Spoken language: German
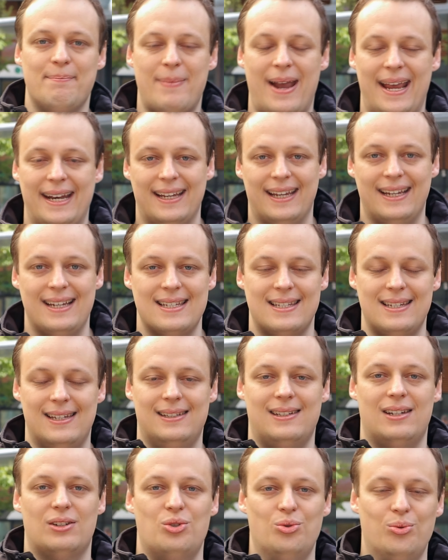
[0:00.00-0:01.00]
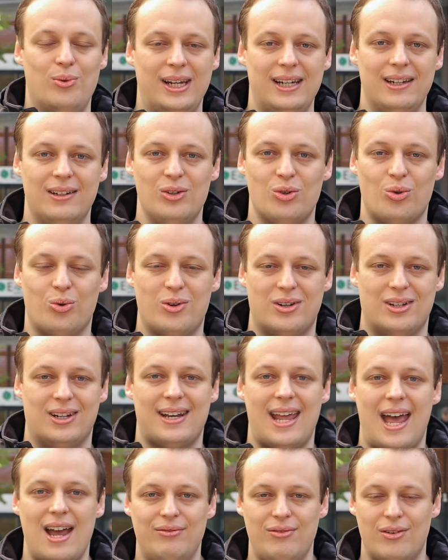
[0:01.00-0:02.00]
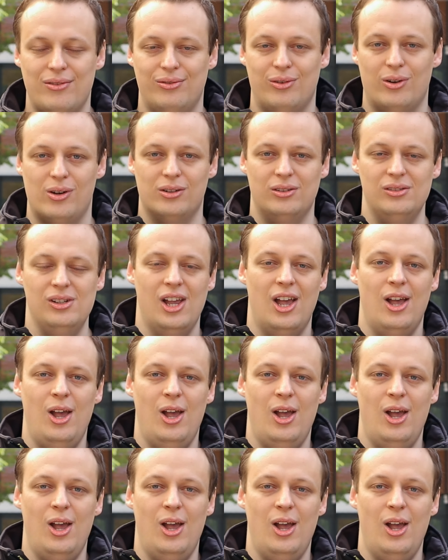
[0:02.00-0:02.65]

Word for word: mein Gesicht tracken und nachverfolgen?